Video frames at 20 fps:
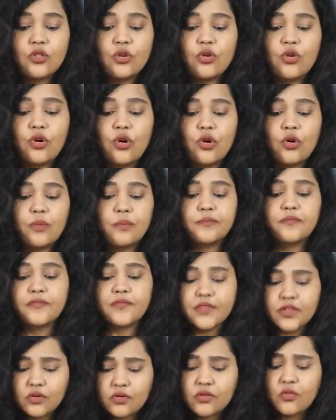
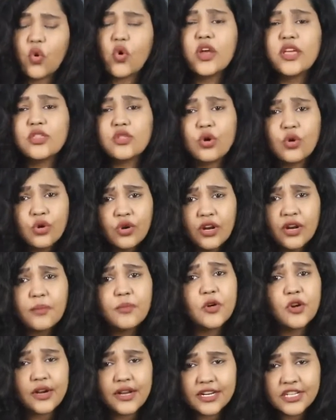तो कोई तो उन्होंने
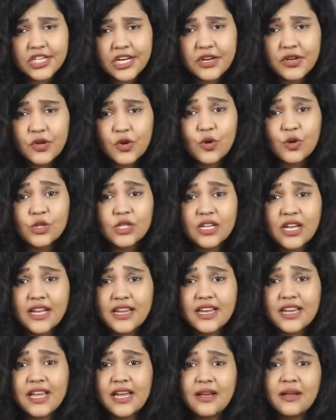प्रोटेक्शन यूज़ करी